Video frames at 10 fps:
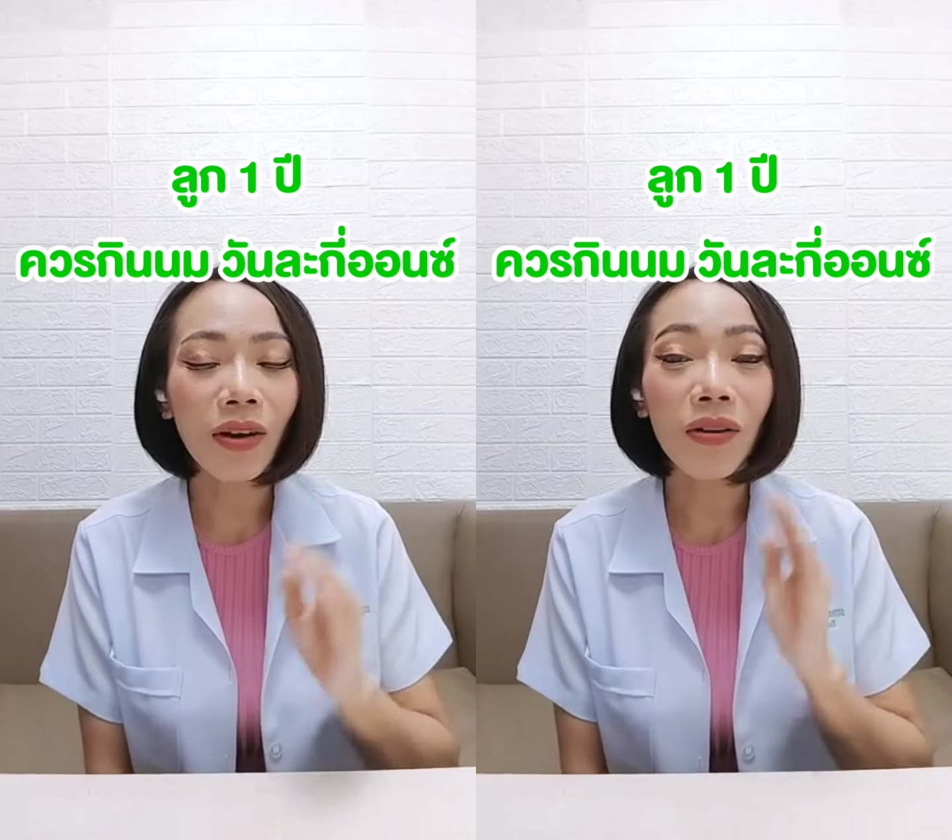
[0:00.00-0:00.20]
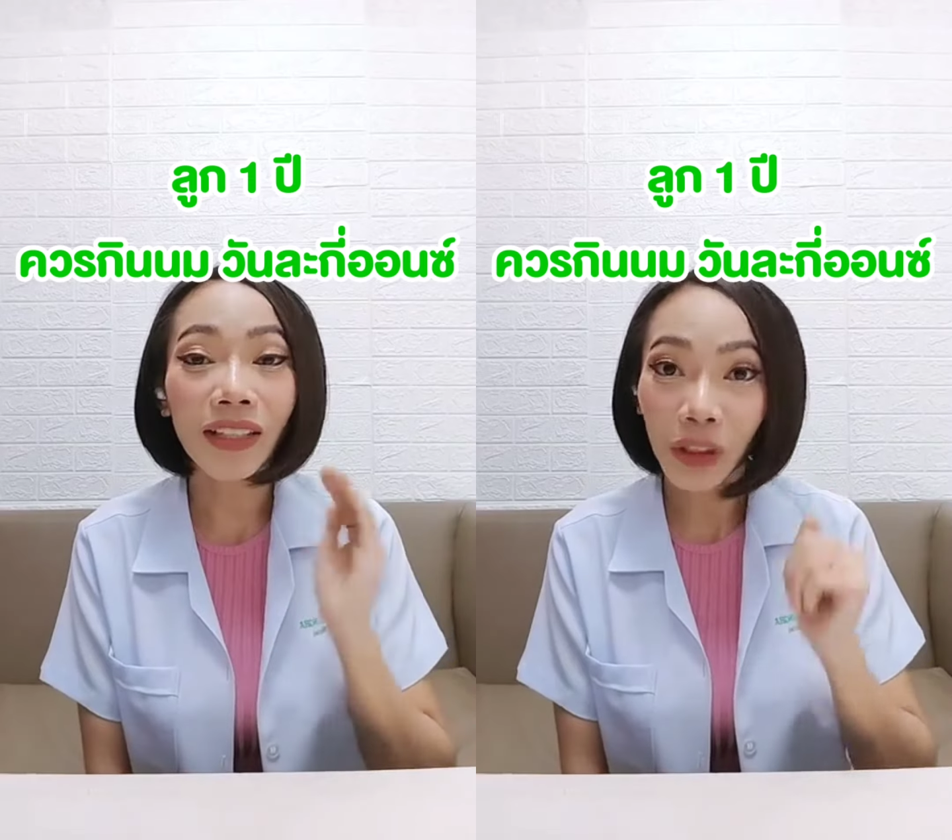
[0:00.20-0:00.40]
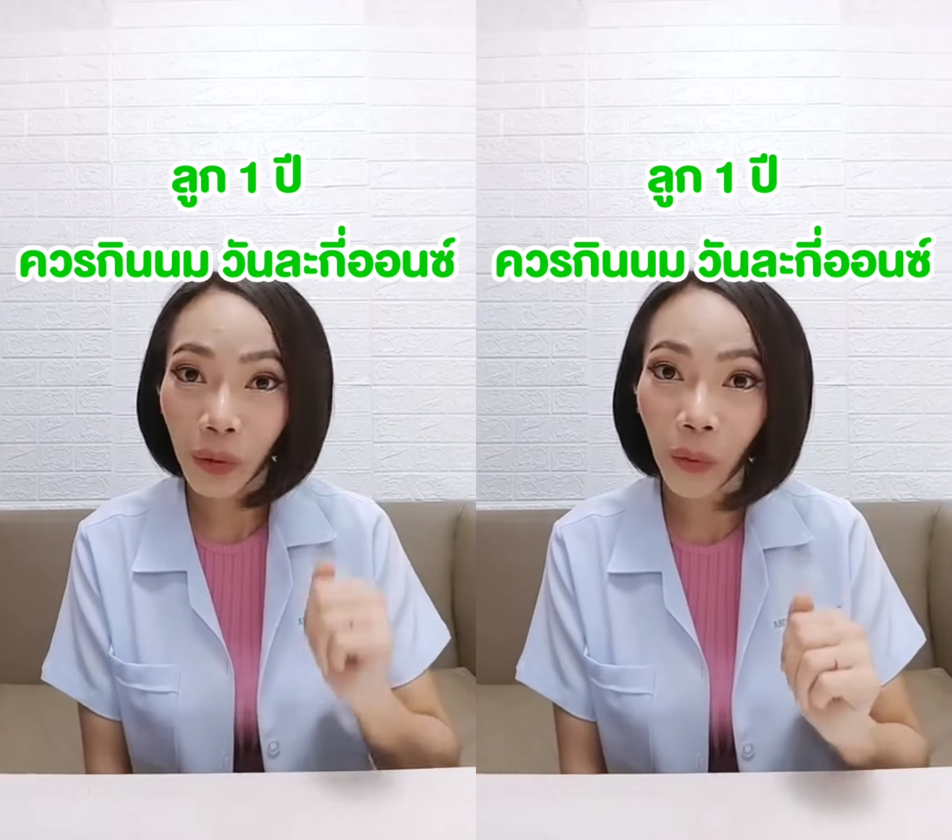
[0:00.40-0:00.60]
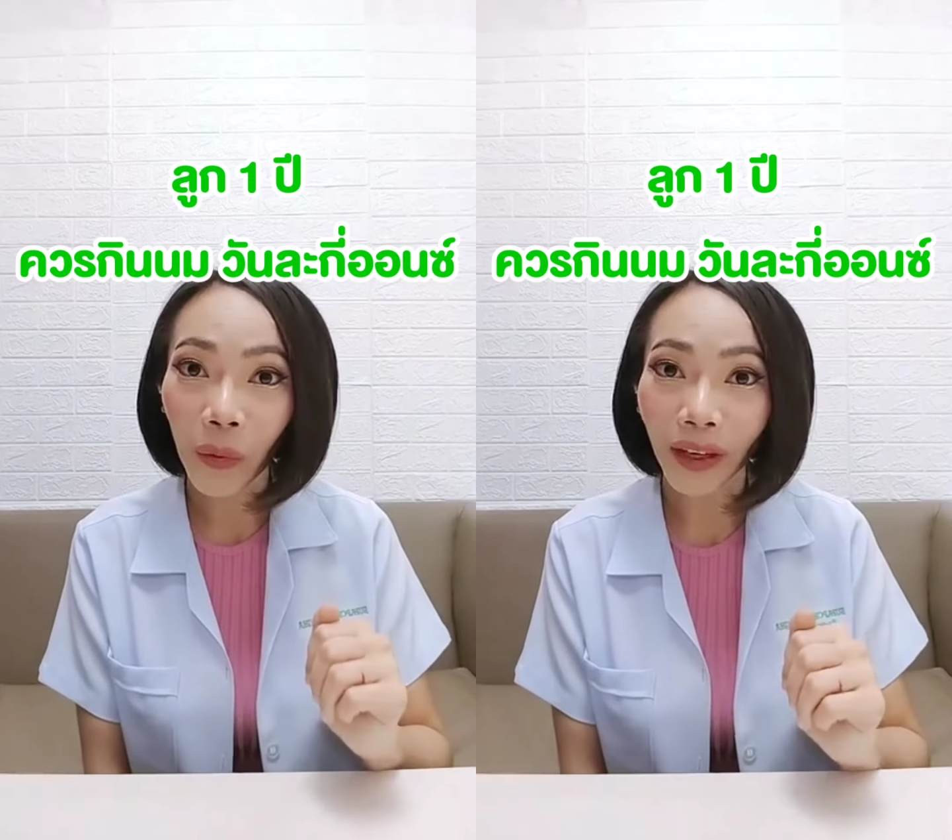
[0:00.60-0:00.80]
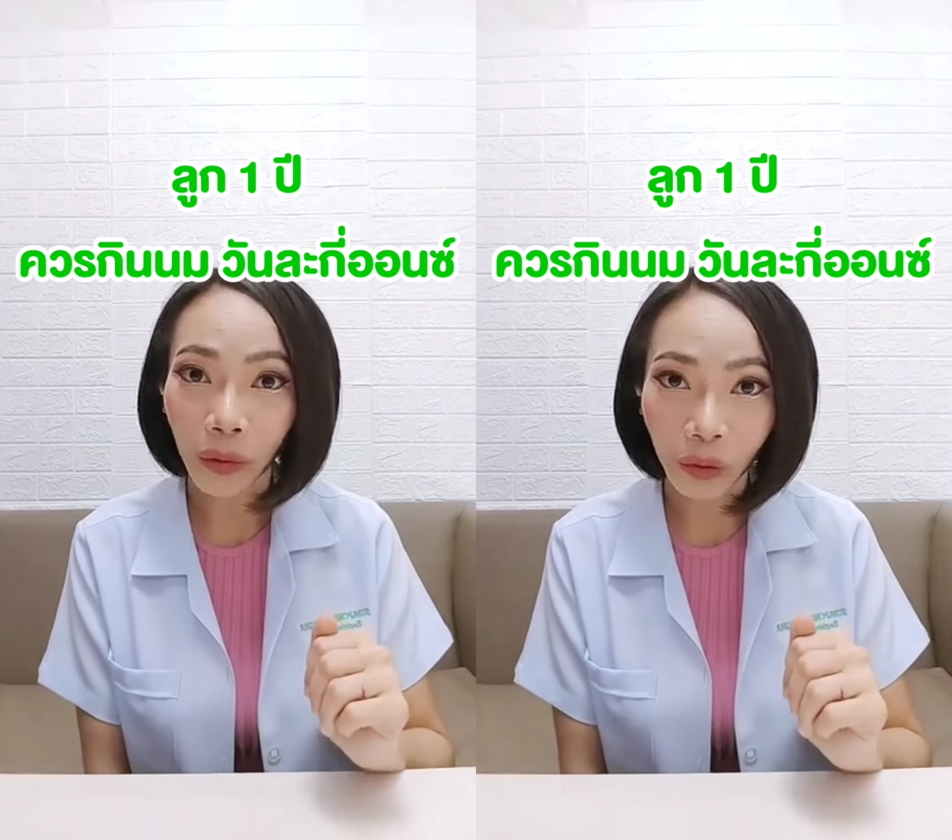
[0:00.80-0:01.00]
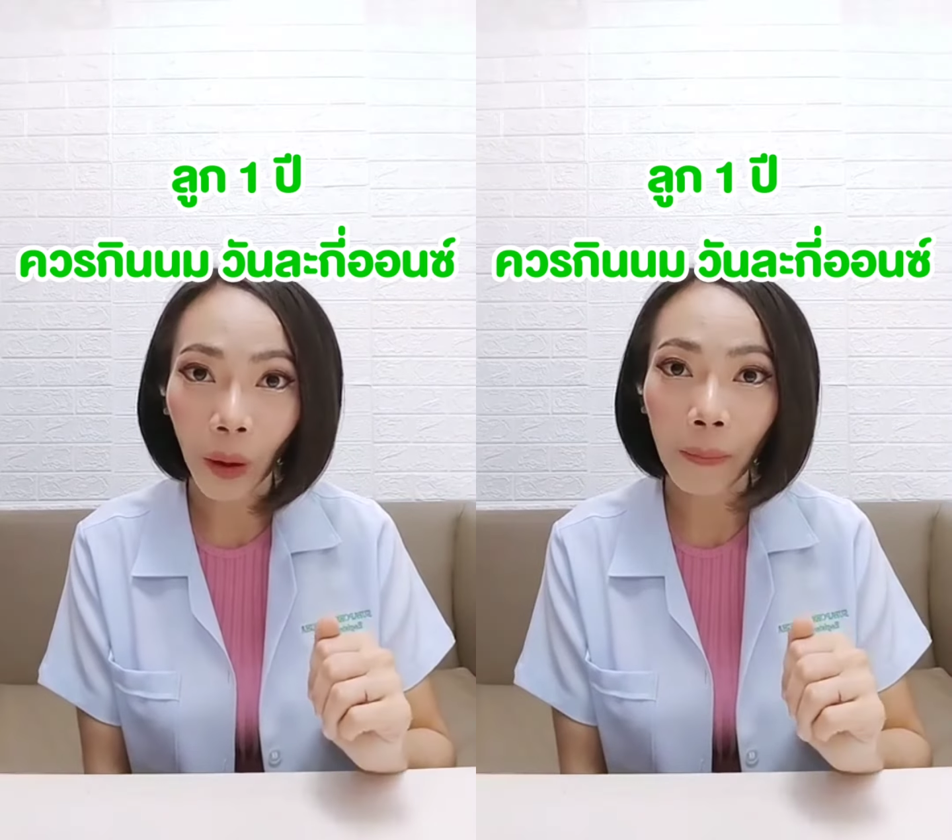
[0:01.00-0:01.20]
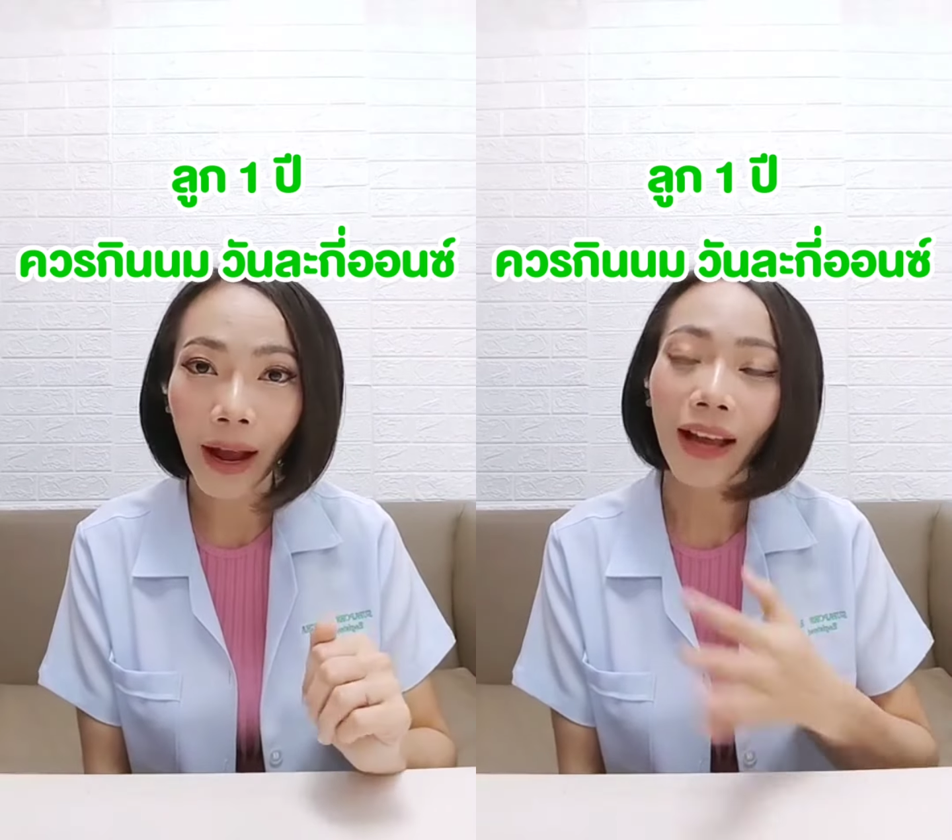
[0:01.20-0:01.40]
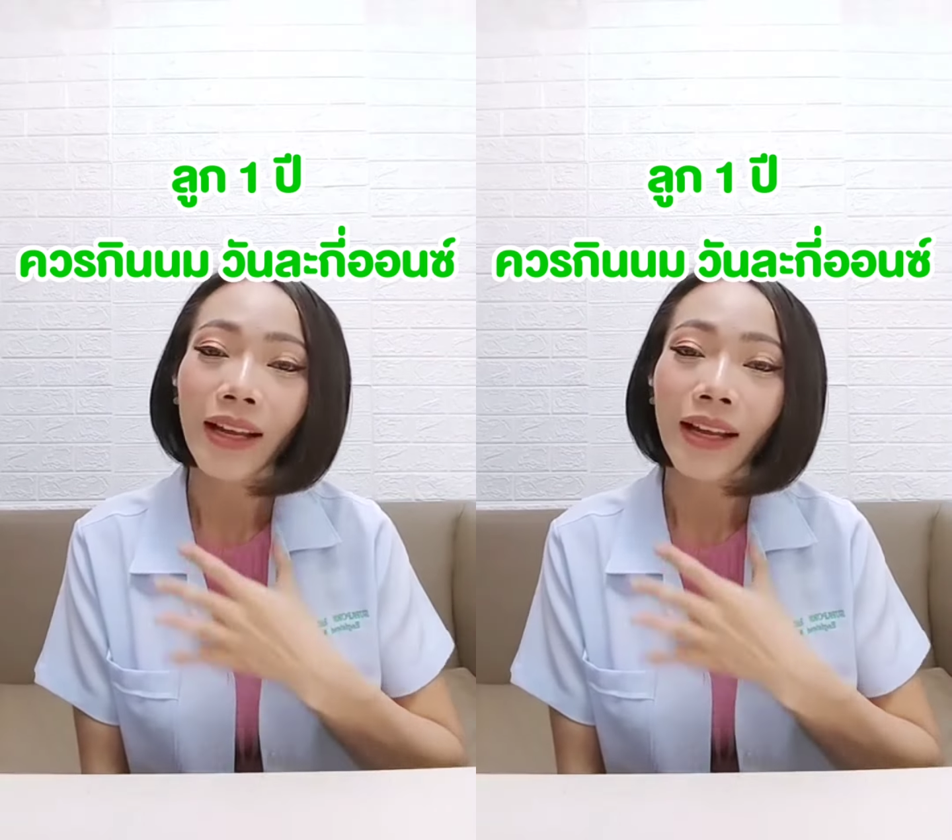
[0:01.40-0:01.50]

องกินขวดถูกต้องปะ